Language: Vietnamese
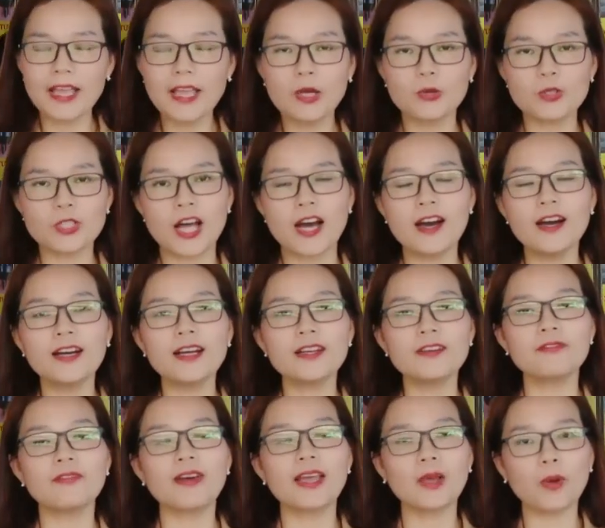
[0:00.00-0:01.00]
để hiểu rõ
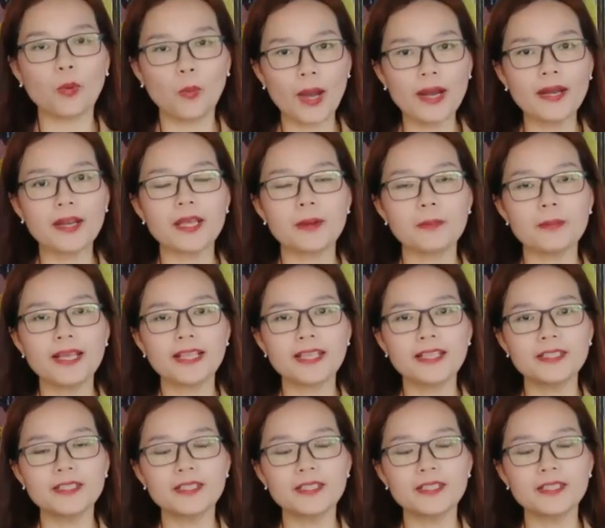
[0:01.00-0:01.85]
hơn về quan điểm định